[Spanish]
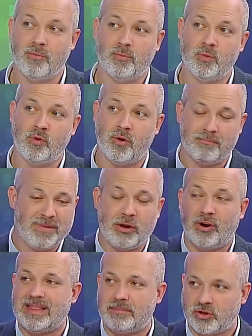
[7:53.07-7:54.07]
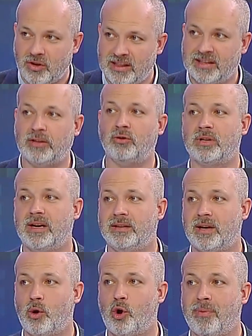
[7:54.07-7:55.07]
hubo, millones de personas intentando
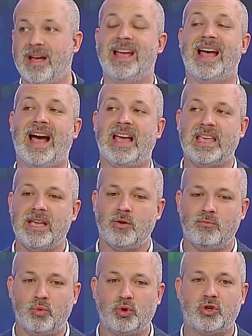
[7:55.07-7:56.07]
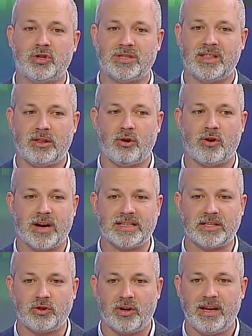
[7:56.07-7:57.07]
entrar a Europa, ahí muchas de estas
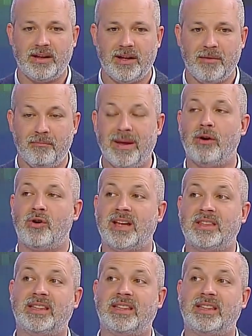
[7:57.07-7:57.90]
organizaciones vieron que